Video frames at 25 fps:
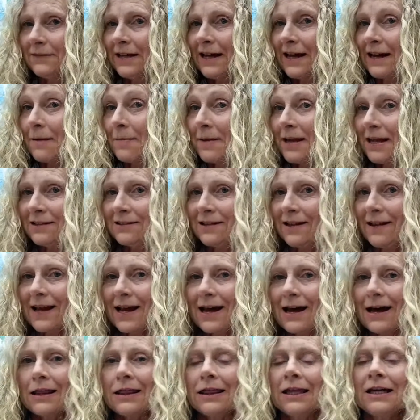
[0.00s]
herramienta de
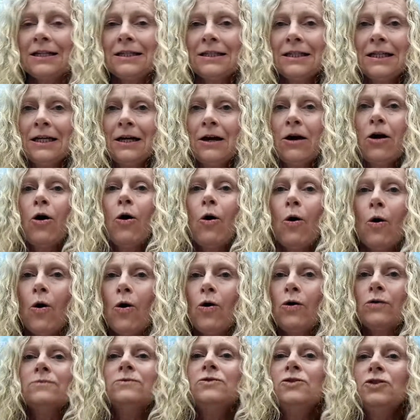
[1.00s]
caza
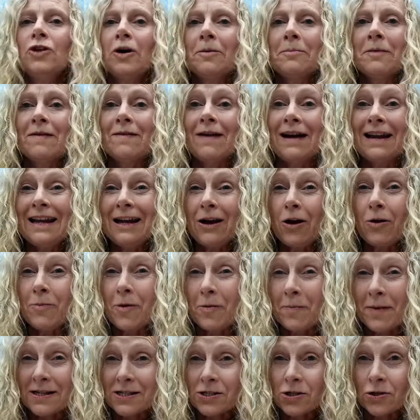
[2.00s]
o no me vale
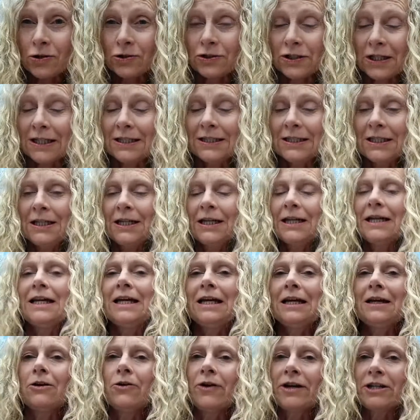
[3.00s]
como mascota
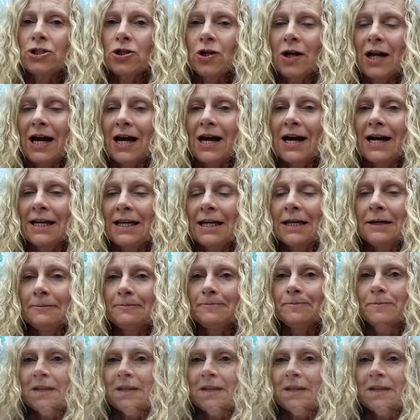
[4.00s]
y lo echo a la calle.